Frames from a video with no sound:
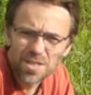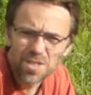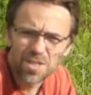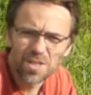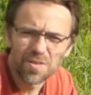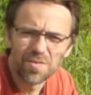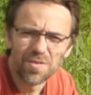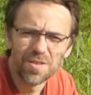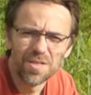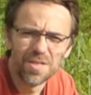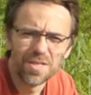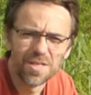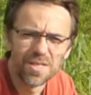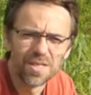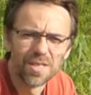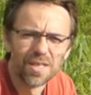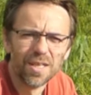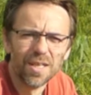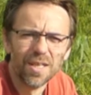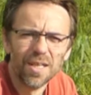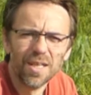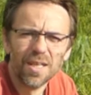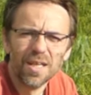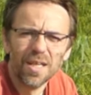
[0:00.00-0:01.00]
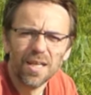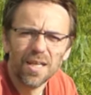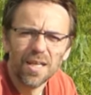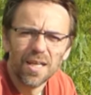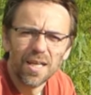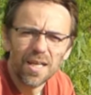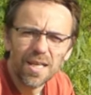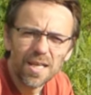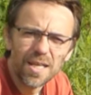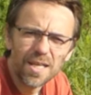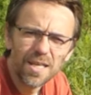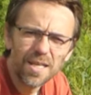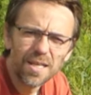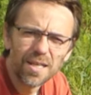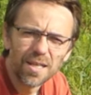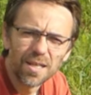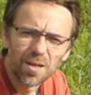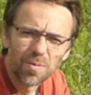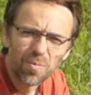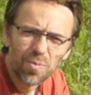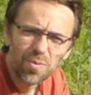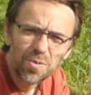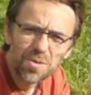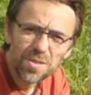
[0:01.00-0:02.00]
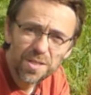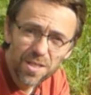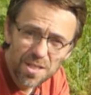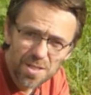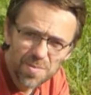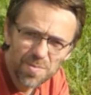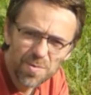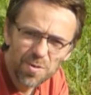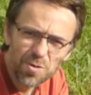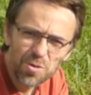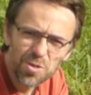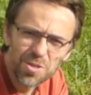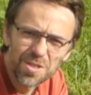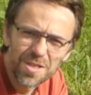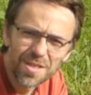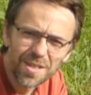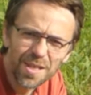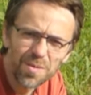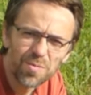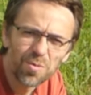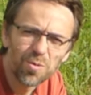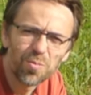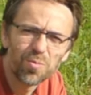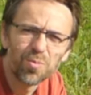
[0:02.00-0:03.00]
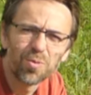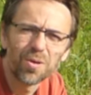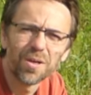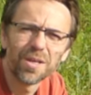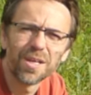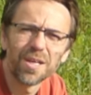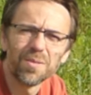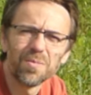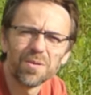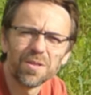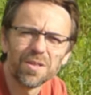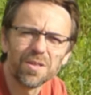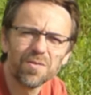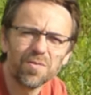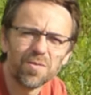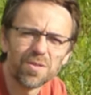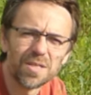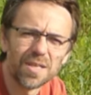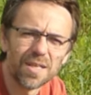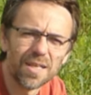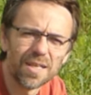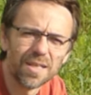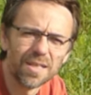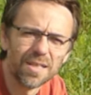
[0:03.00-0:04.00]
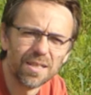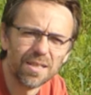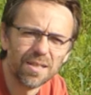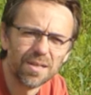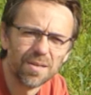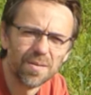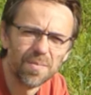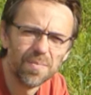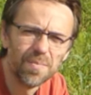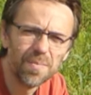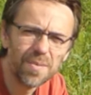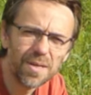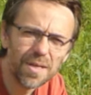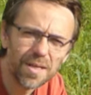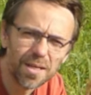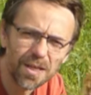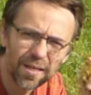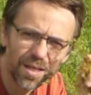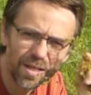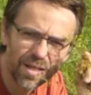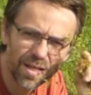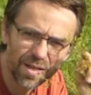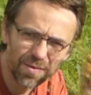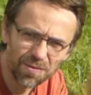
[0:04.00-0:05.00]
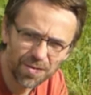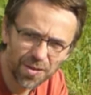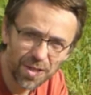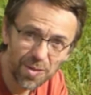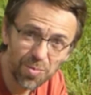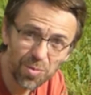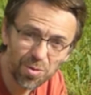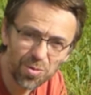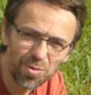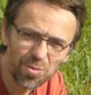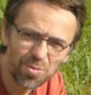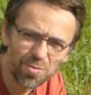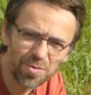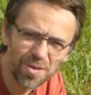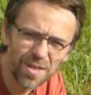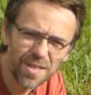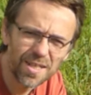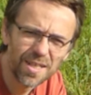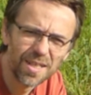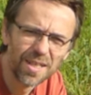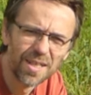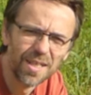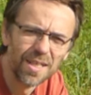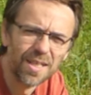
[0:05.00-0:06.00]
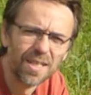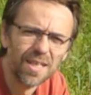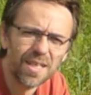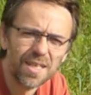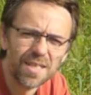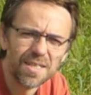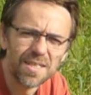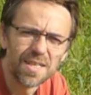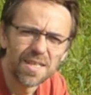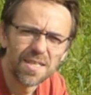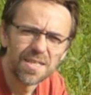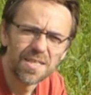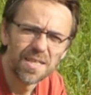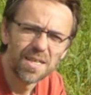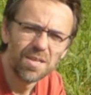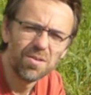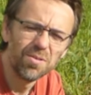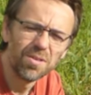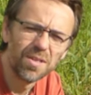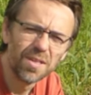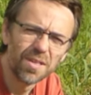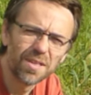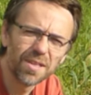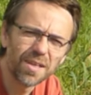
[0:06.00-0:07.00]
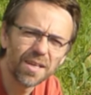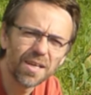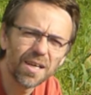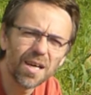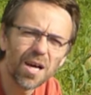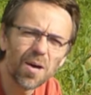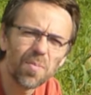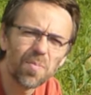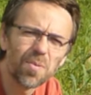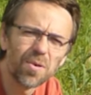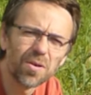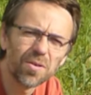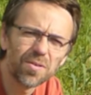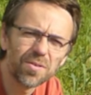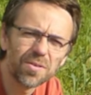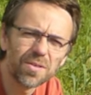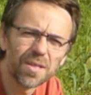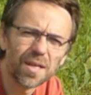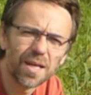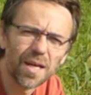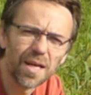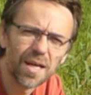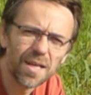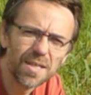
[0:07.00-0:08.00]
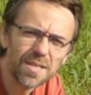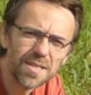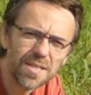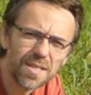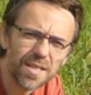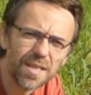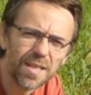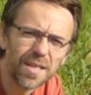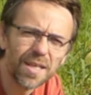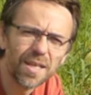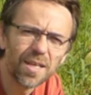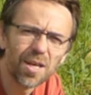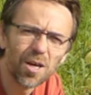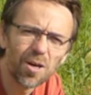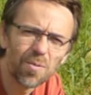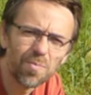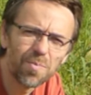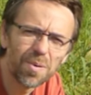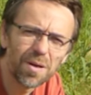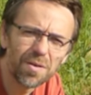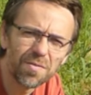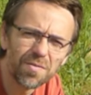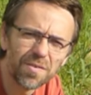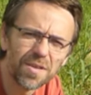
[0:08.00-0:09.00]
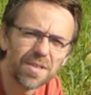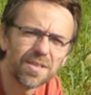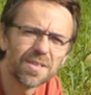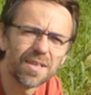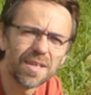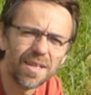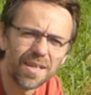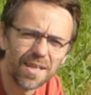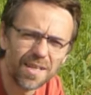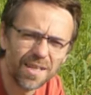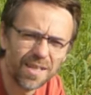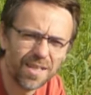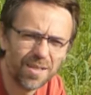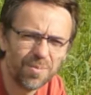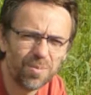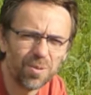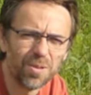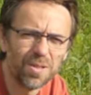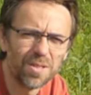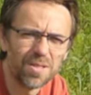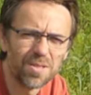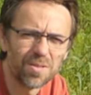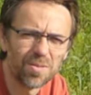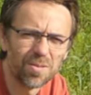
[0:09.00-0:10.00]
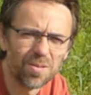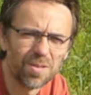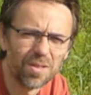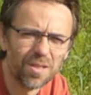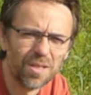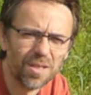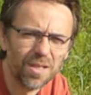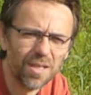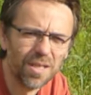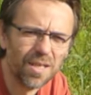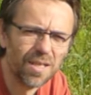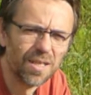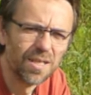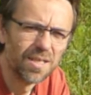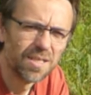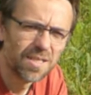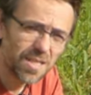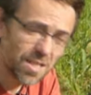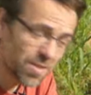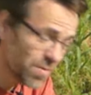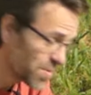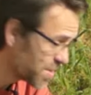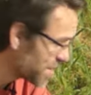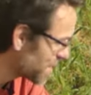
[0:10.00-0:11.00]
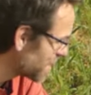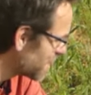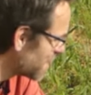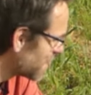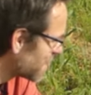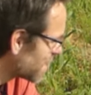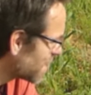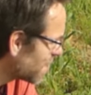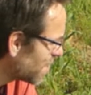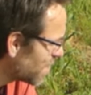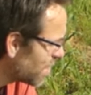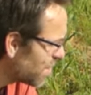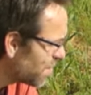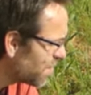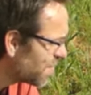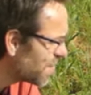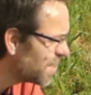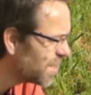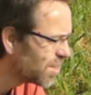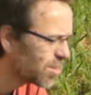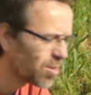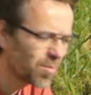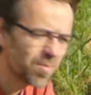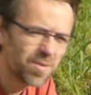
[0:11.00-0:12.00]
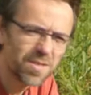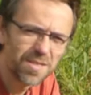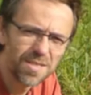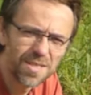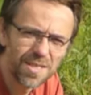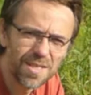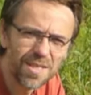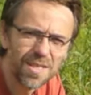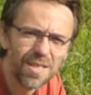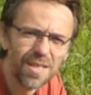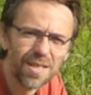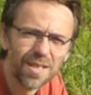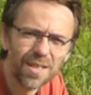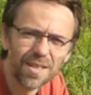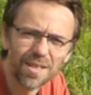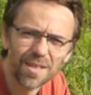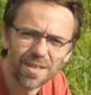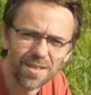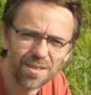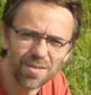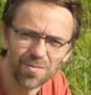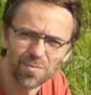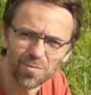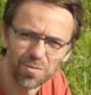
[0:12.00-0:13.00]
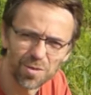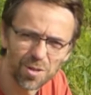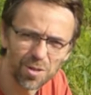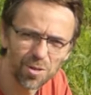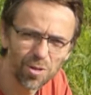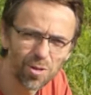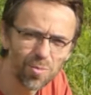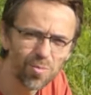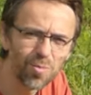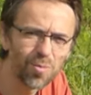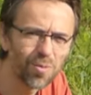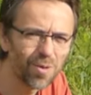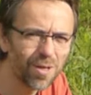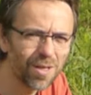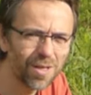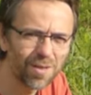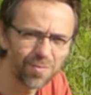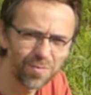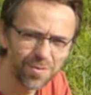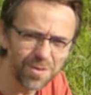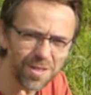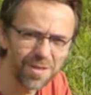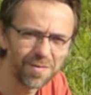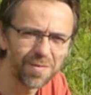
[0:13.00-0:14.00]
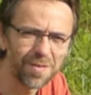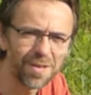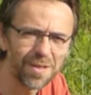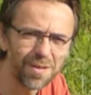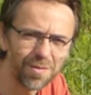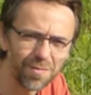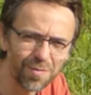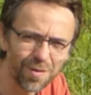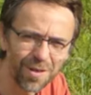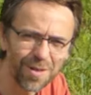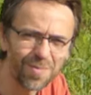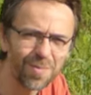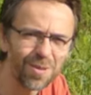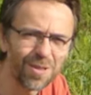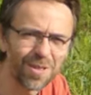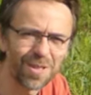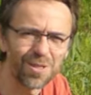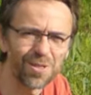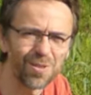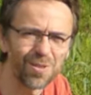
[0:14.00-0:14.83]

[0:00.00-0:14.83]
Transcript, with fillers: déjà fini. Et en plus, ça se mange, c'est très bon pour agrémenter vos salades. Mais la vraie bonne nouvelle, c'est que c'est une des très rares plantes à indiquer un parfait équilibre des sols. Si vous en êtes envahi comme ici, vous êtes comme moi, vous avez vraiment de la